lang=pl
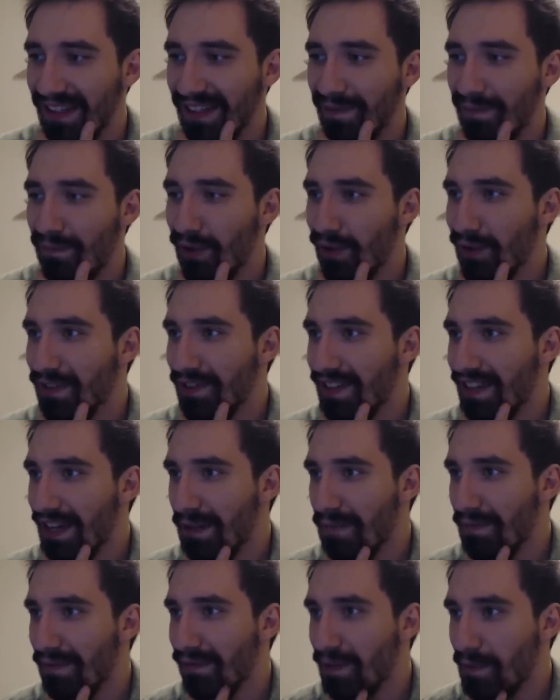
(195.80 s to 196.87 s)
Bonusa na
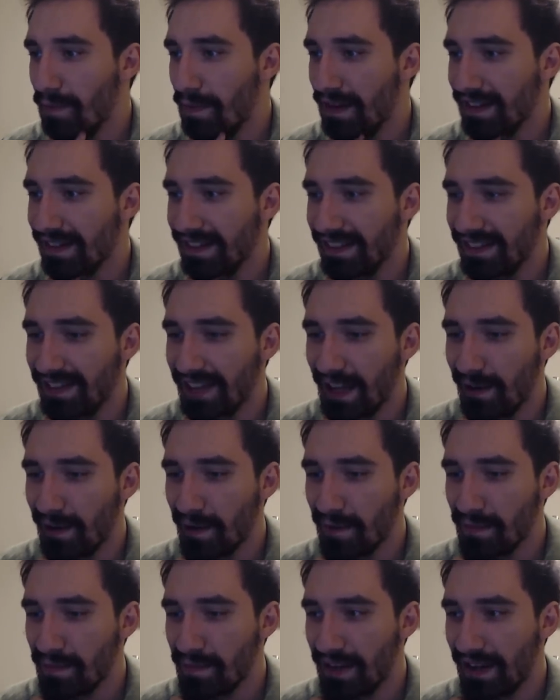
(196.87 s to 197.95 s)
pewno bardziej
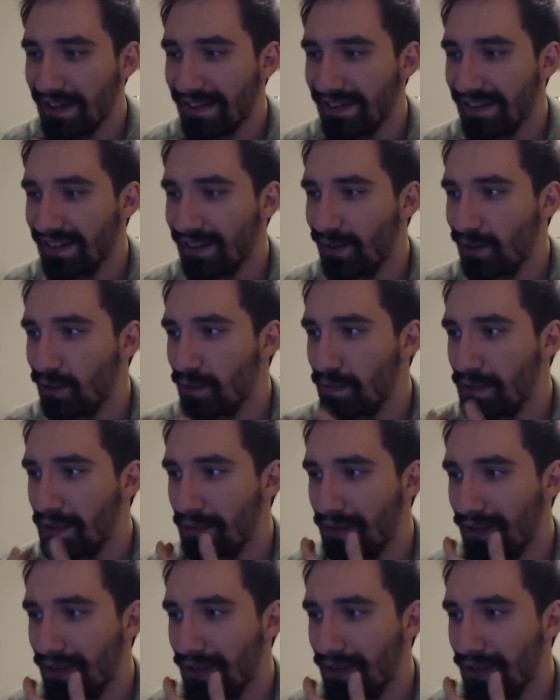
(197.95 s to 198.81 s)
znałem i bardziej go lubię,